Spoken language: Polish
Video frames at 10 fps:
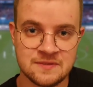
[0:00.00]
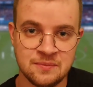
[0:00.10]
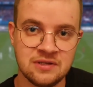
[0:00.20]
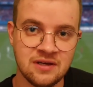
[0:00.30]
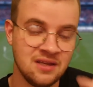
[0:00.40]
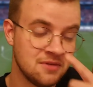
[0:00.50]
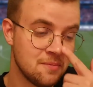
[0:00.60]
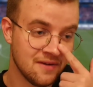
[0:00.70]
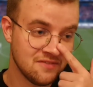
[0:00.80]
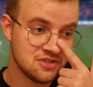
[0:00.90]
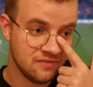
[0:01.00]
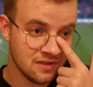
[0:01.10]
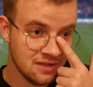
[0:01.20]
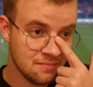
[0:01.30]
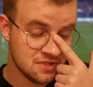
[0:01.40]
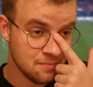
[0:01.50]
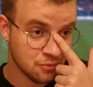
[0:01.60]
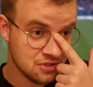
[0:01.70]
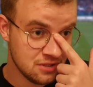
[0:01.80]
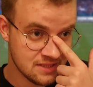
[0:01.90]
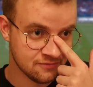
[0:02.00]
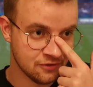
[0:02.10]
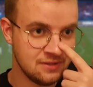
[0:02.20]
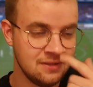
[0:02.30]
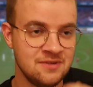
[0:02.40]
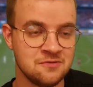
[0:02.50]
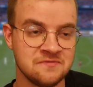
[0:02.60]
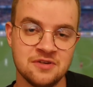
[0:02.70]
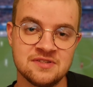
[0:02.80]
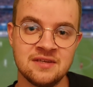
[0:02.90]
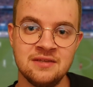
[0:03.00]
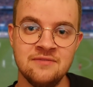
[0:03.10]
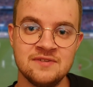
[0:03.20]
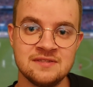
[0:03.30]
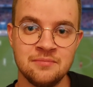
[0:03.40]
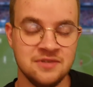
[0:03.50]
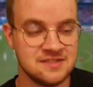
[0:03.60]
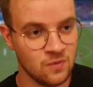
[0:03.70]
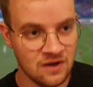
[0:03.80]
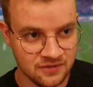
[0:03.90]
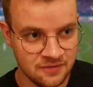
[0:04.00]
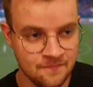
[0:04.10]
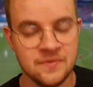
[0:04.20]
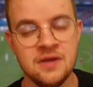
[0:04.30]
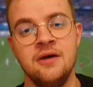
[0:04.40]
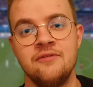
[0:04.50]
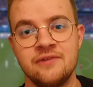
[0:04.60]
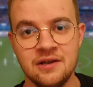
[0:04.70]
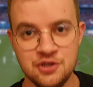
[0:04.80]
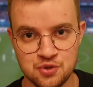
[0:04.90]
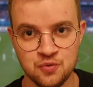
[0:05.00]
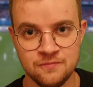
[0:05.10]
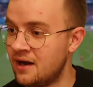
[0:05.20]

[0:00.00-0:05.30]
spotkaniem naprawdę świetnie przeprosili swoich kibiców za ostatni występ niesławny w Kaliszu.